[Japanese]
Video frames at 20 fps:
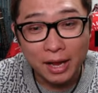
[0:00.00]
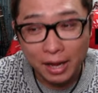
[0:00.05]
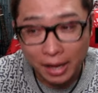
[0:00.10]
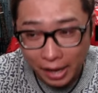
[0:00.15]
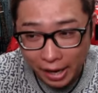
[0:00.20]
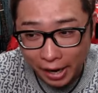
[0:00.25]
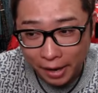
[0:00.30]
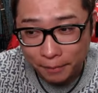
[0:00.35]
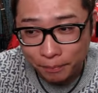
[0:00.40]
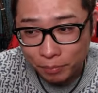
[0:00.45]

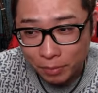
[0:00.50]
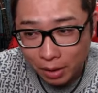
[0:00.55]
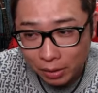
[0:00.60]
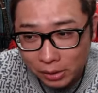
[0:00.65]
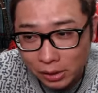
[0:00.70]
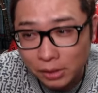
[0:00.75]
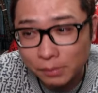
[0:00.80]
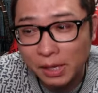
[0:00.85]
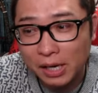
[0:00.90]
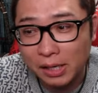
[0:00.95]
はい。
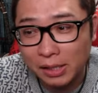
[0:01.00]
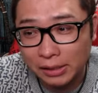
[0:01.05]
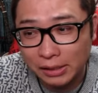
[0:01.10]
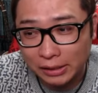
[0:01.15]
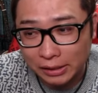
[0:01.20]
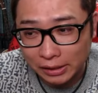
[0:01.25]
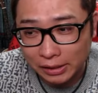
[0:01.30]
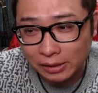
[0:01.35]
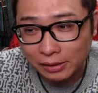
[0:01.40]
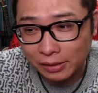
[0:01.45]
素晴ら
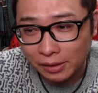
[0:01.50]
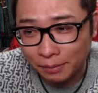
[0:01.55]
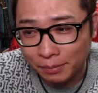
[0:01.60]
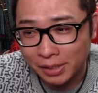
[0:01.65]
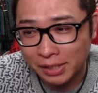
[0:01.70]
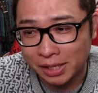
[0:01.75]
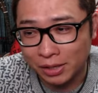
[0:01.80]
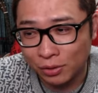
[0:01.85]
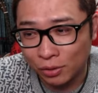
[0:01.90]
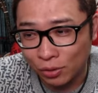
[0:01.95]
しい目
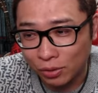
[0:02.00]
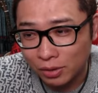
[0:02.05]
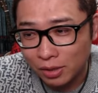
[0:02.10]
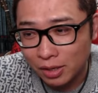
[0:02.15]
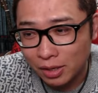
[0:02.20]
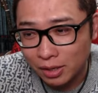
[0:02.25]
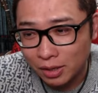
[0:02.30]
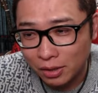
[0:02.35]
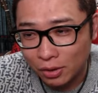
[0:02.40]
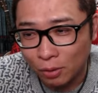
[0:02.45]
線を
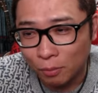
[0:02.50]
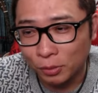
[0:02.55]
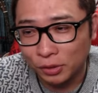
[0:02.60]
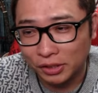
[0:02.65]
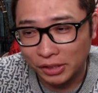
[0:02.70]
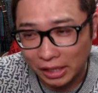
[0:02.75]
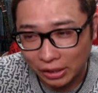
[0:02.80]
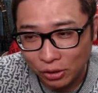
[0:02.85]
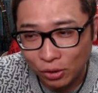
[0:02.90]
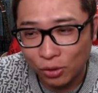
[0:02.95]
お持
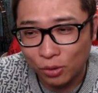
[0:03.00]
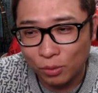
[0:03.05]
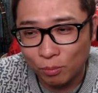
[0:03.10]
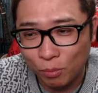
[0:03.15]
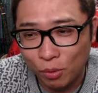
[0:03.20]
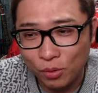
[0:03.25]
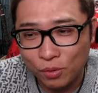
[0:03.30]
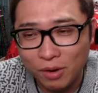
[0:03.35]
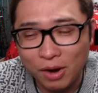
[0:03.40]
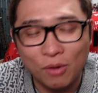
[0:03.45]
ちだと
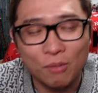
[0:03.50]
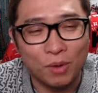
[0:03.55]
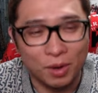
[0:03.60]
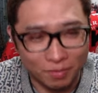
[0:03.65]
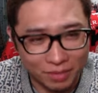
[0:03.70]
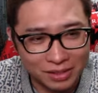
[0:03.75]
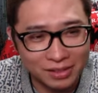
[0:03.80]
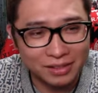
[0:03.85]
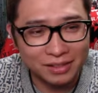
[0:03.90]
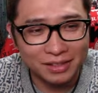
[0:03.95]
僕は思い
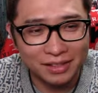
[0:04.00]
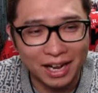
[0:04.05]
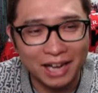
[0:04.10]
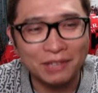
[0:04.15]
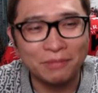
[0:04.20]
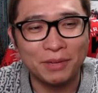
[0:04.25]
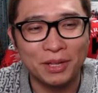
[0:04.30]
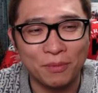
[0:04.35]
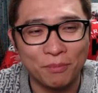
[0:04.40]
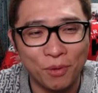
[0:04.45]
ます。あ
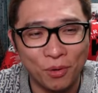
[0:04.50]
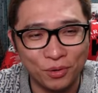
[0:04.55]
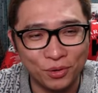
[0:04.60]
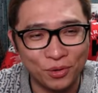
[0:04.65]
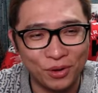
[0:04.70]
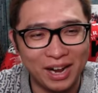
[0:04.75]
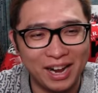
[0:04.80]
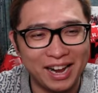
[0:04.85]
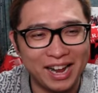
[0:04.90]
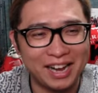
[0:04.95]
くまで僕の
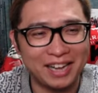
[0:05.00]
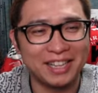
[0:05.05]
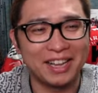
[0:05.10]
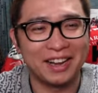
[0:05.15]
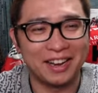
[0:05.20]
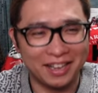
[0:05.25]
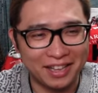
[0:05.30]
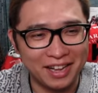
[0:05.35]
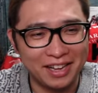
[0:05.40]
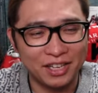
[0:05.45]
考え方や
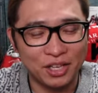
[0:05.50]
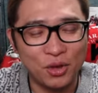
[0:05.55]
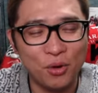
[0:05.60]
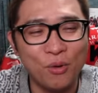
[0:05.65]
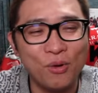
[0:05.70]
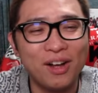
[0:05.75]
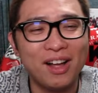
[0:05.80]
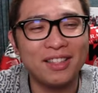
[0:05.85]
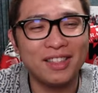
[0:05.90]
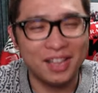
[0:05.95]
からな。
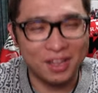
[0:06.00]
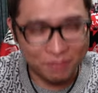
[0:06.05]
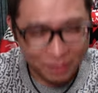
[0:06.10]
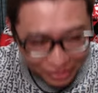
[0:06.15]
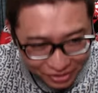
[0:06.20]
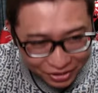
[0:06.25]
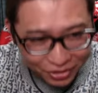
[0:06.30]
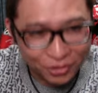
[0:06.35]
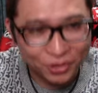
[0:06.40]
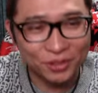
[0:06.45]
共感できま
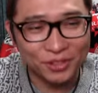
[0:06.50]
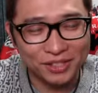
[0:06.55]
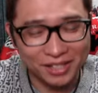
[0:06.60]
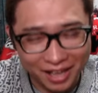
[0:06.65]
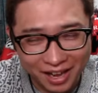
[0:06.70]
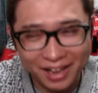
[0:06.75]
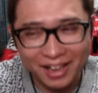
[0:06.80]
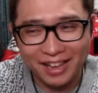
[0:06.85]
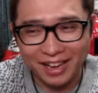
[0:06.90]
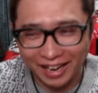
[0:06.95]
すっていうことです
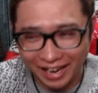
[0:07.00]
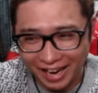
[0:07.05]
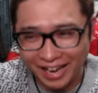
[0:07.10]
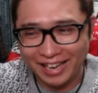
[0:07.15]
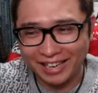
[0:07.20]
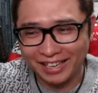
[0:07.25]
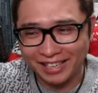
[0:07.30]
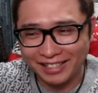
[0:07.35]
ね。はい。